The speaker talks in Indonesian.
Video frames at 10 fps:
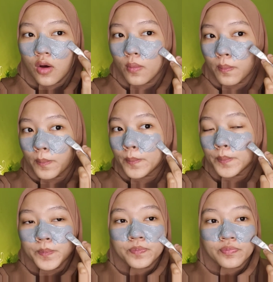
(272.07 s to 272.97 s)
off
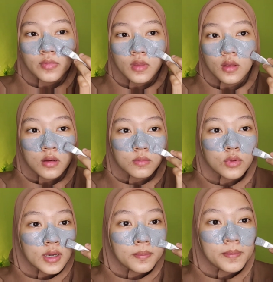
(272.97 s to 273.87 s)

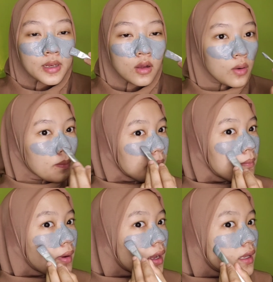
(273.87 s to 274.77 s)
bukan peel off
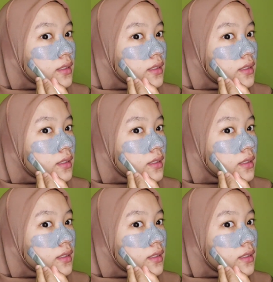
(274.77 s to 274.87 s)
nah.